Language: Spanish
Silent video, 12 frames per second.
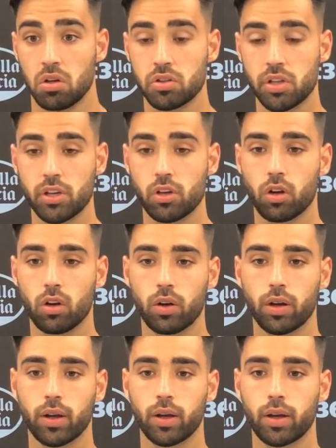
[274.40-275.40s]
Sí, yo creo
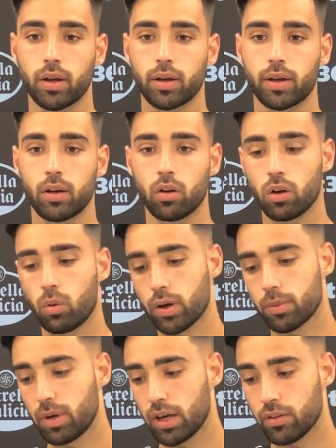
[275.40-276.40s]
que, creo que
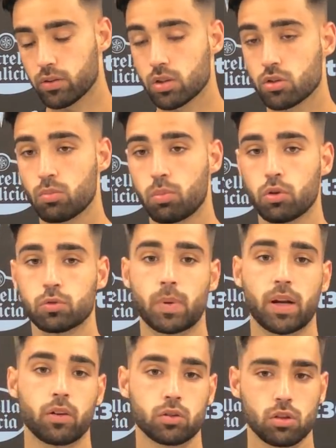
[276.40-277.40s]
jugar en Balaidos es un plus
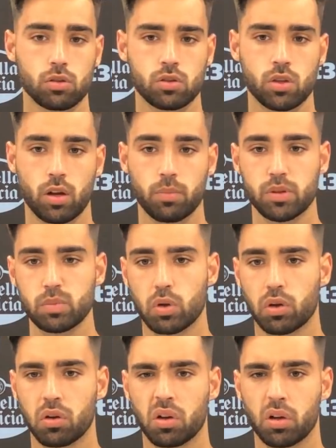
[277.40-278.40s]
para nosotros ahora
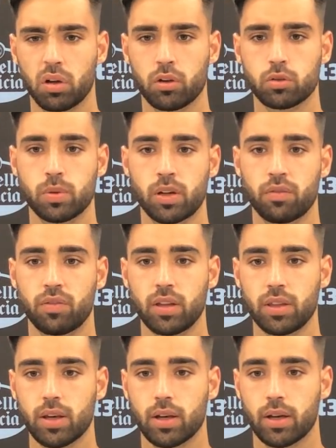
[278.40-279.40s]
mismo, creo que nos
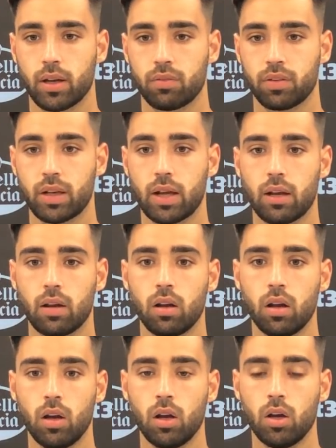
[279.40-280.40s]
beneficia, que al final
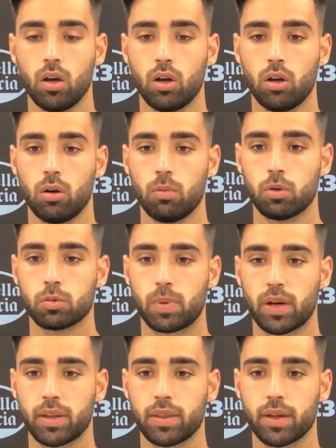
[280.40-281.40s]
pues
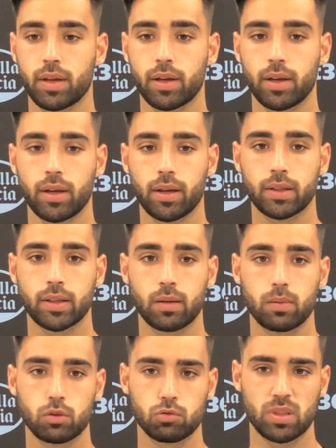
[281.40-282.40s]
parece que,
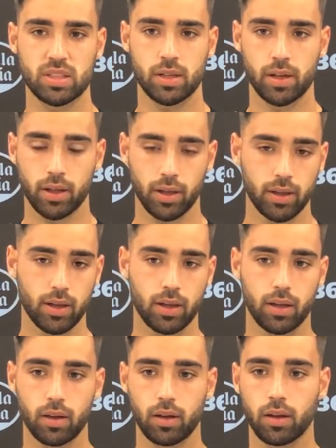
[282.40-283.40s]
tenemos más energía,
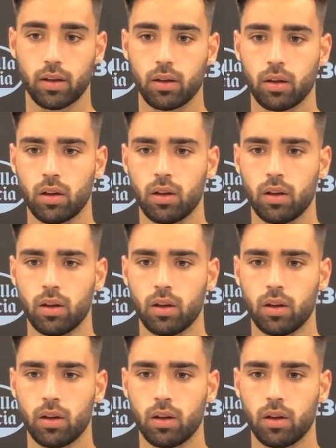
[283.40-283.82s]
que,